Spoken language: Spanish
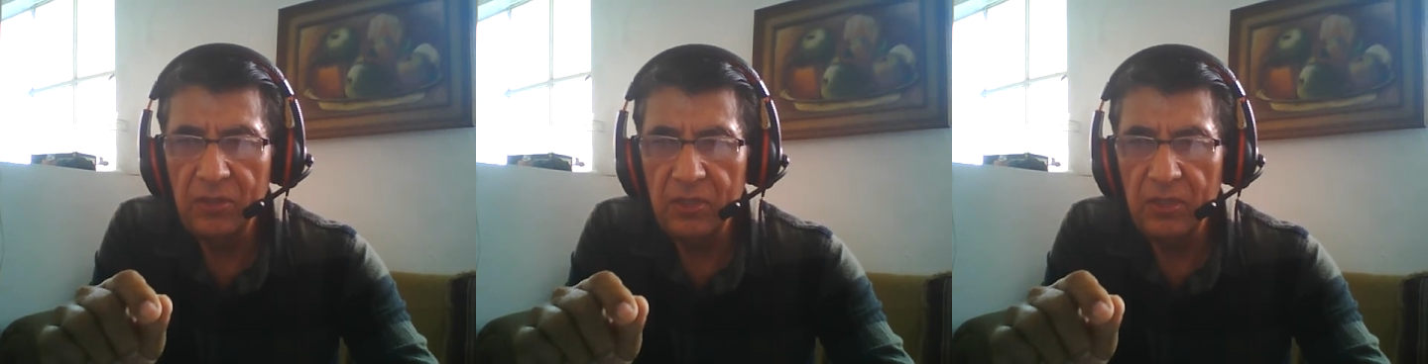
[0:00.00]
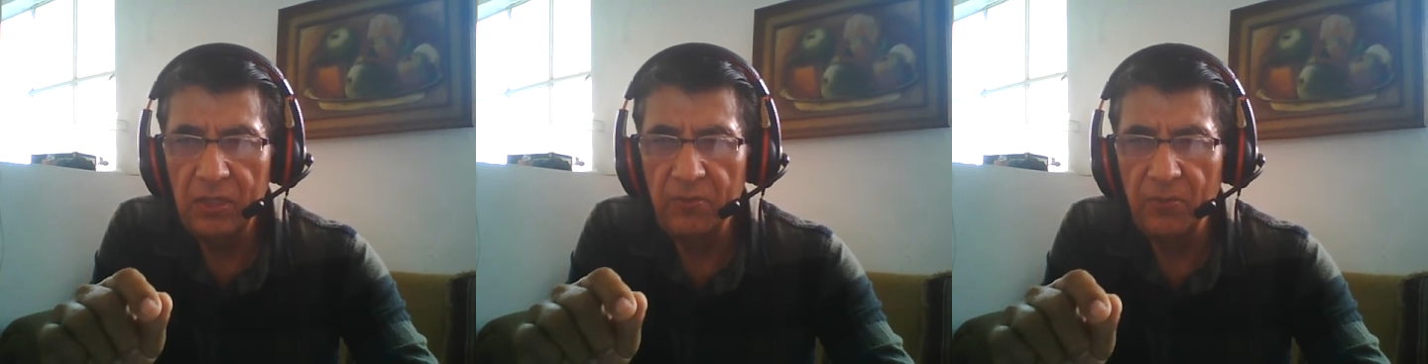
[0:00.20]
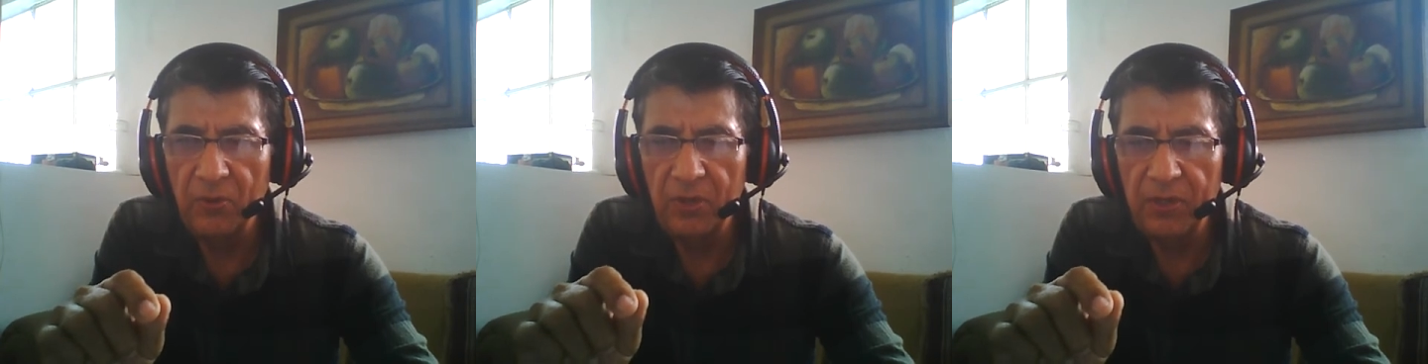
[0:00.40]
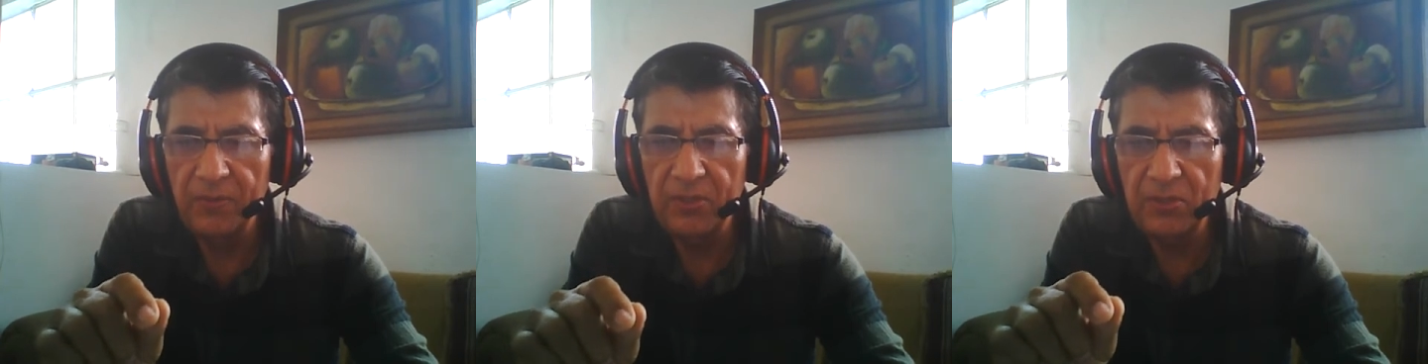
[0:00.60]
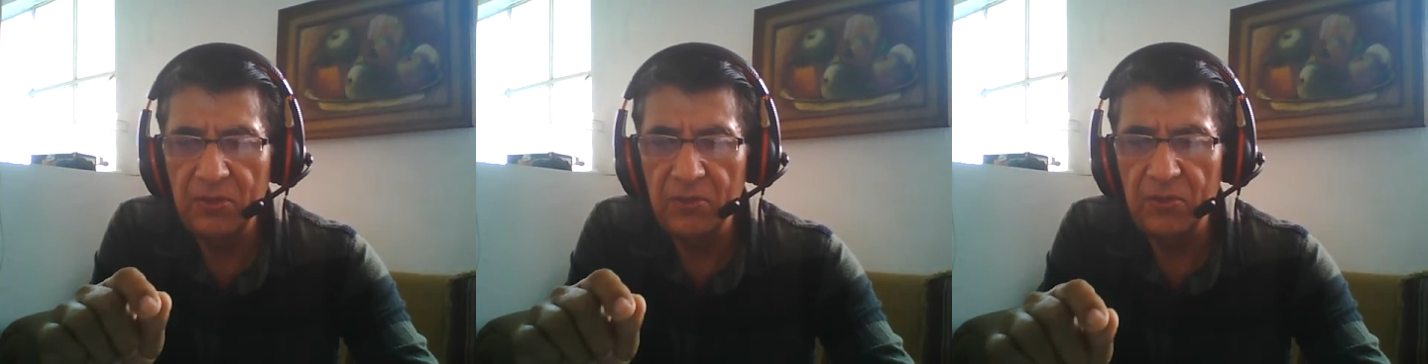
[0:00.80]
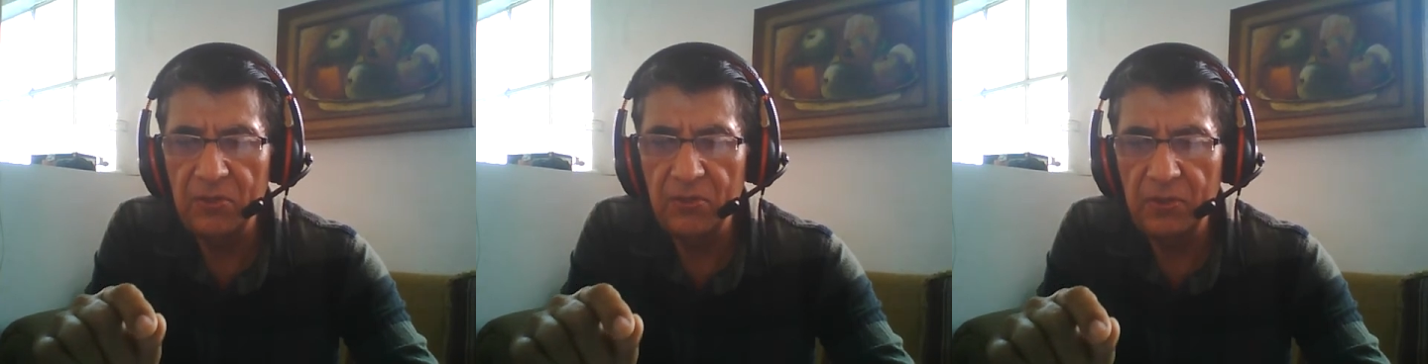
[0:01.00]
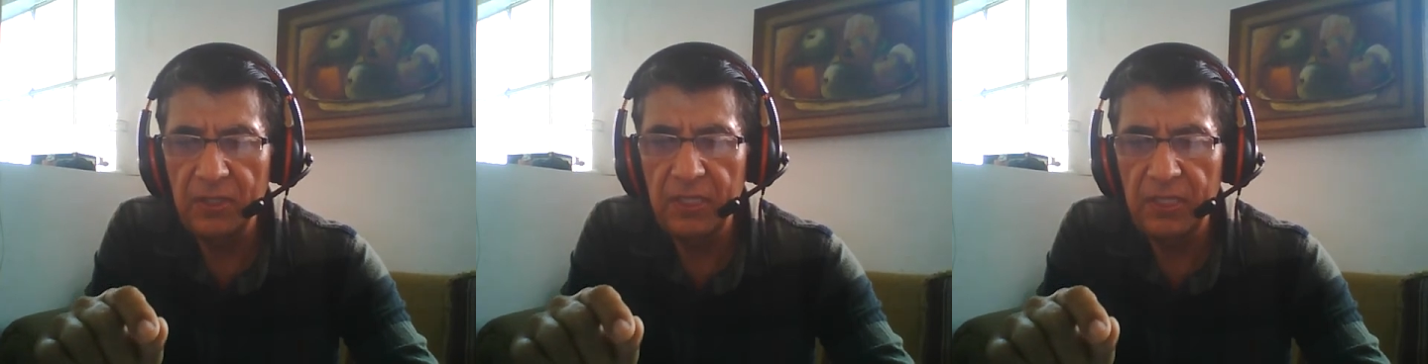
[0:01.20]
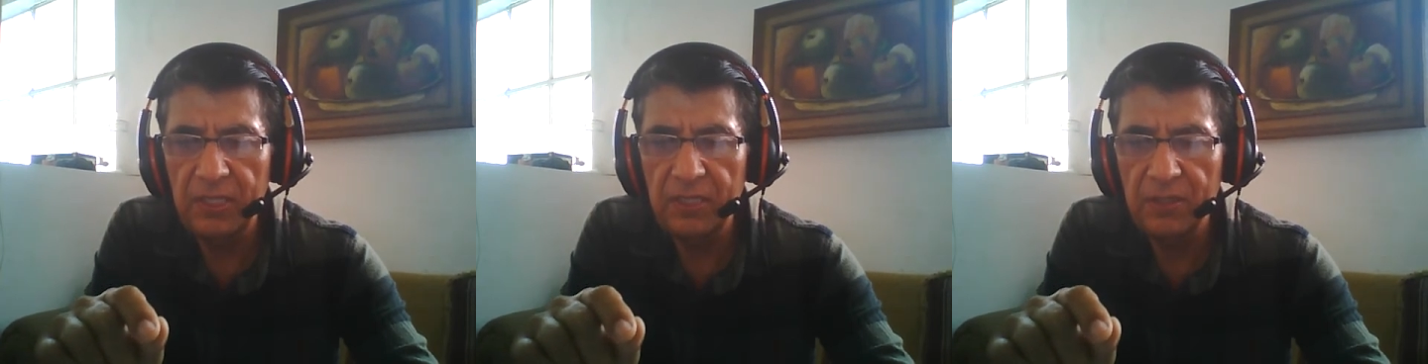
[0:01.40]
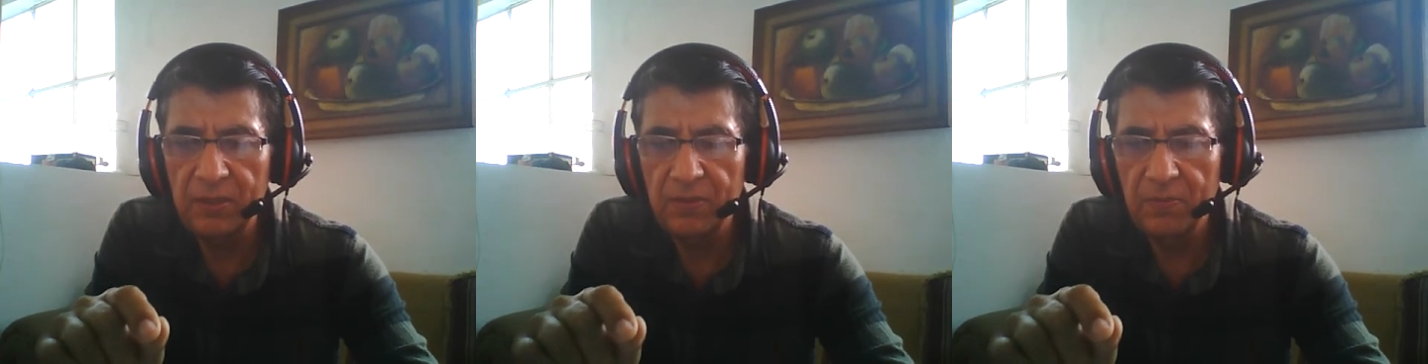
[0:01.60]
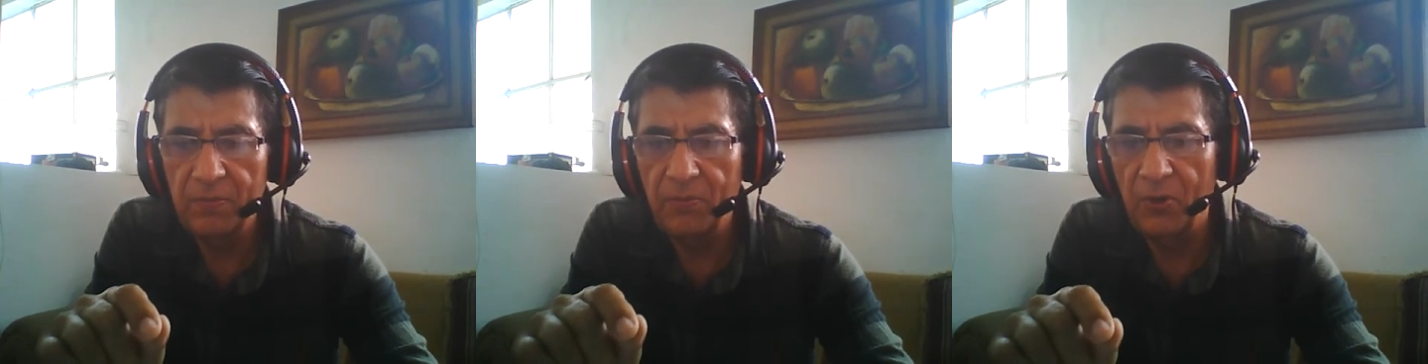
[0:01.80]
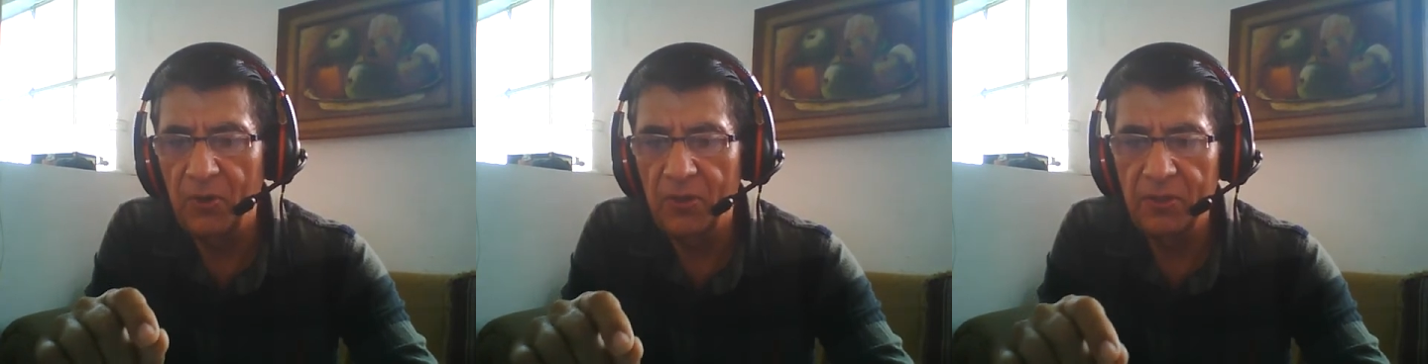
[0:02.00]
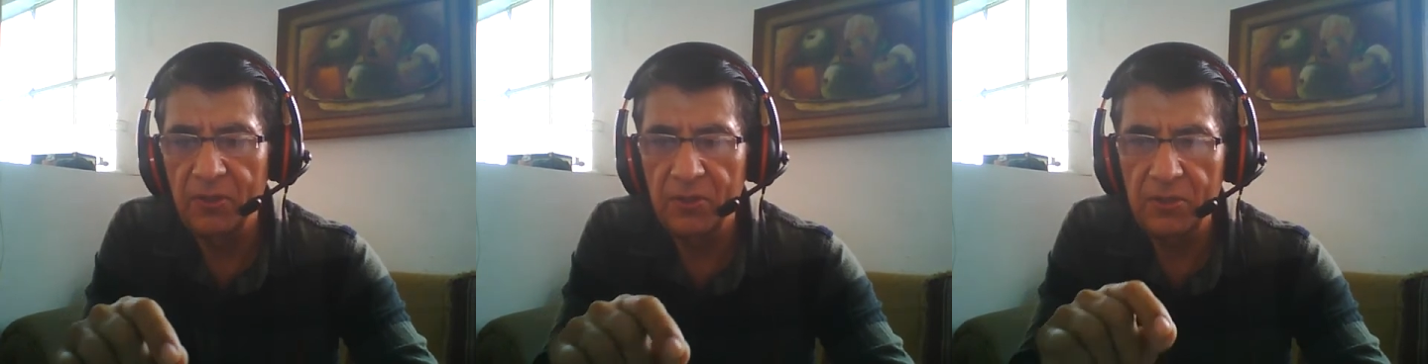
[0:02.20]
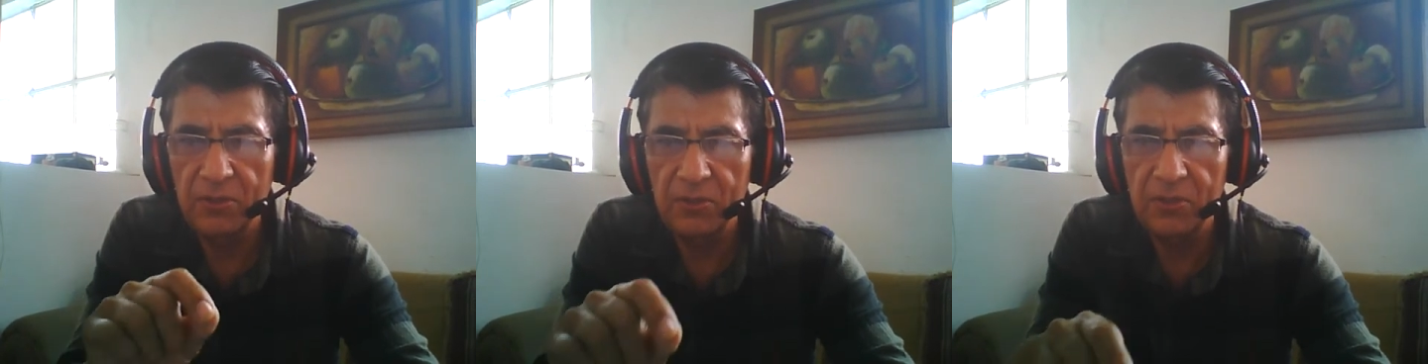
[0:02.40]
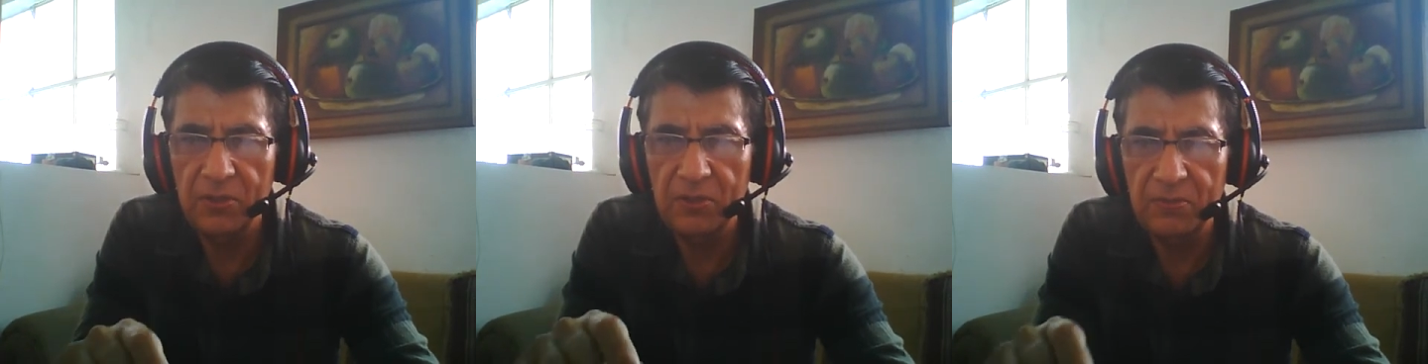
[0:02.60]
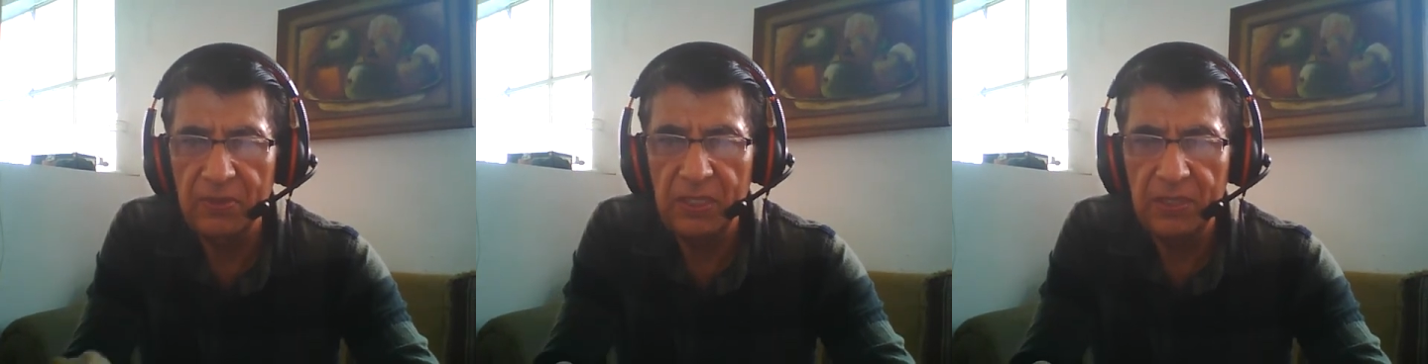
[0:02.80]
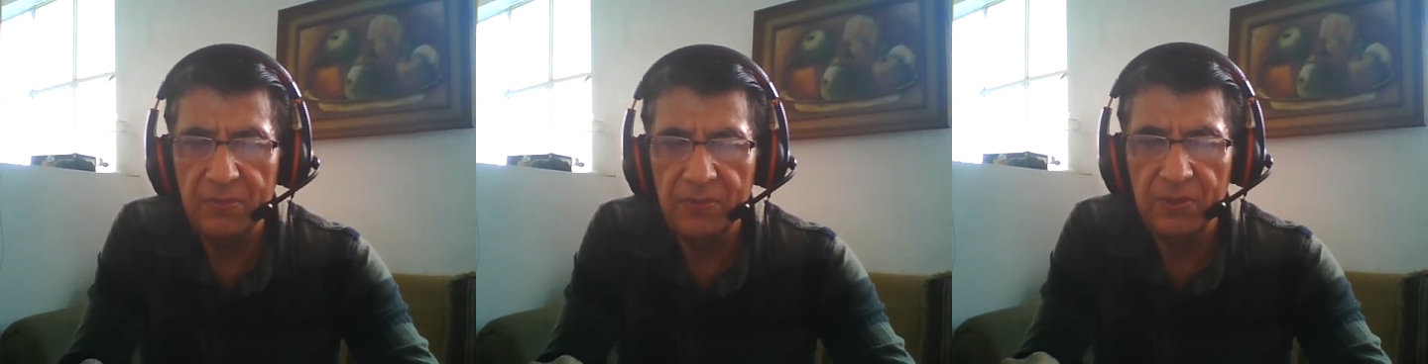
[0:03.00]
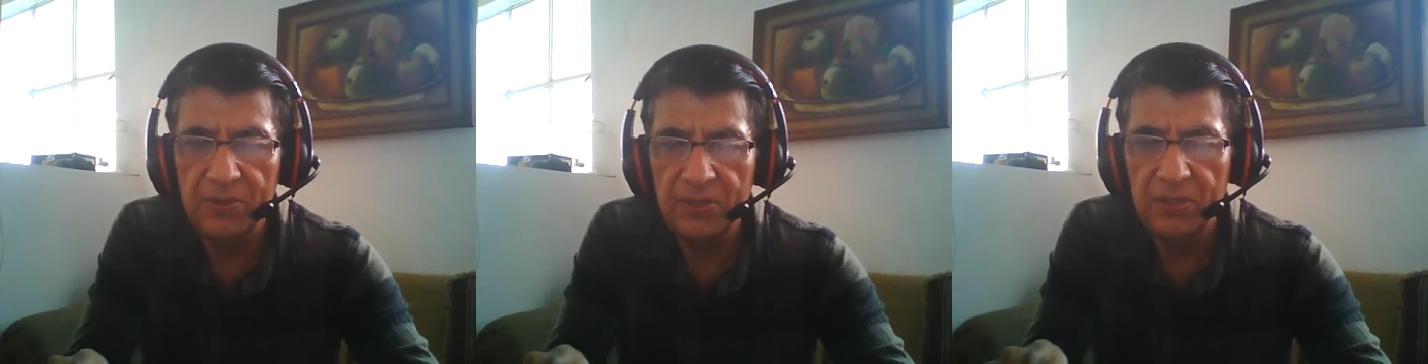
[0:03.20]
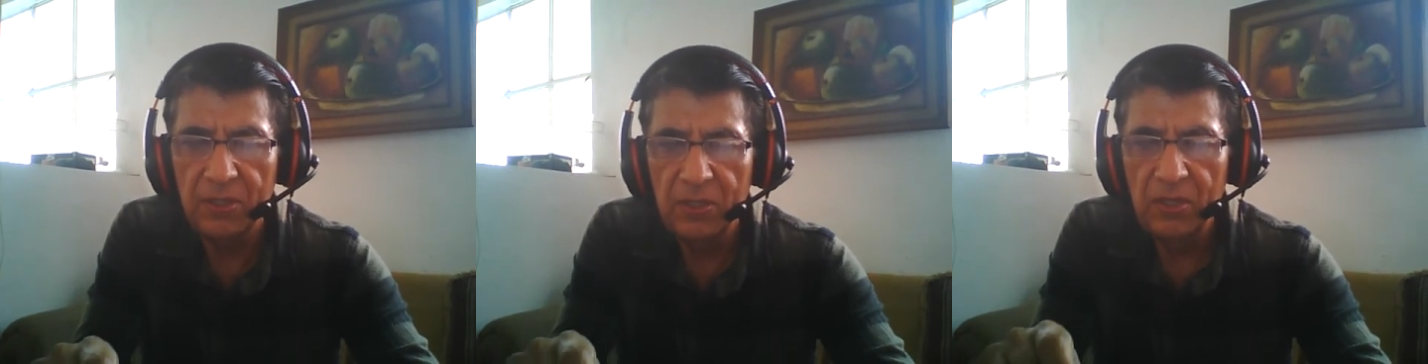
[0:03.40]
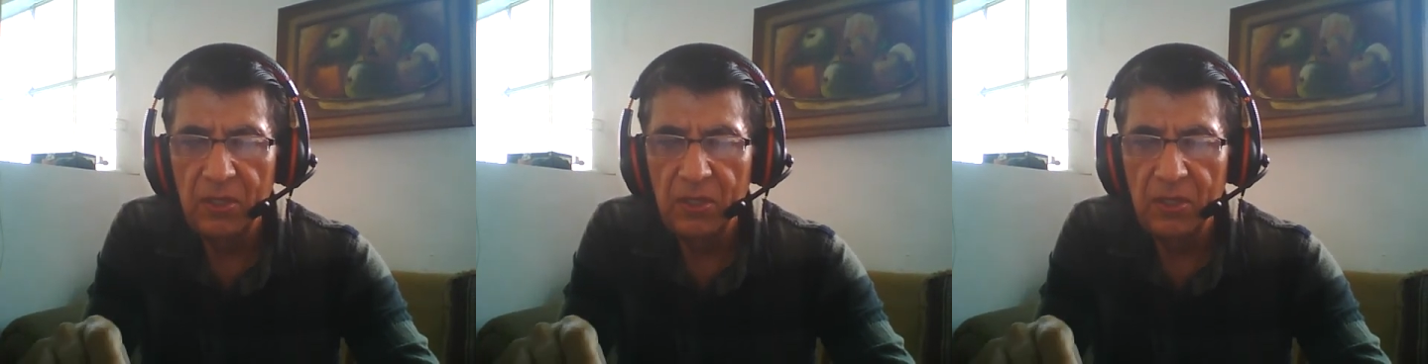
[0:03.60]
y podemos construir por nosotros mismos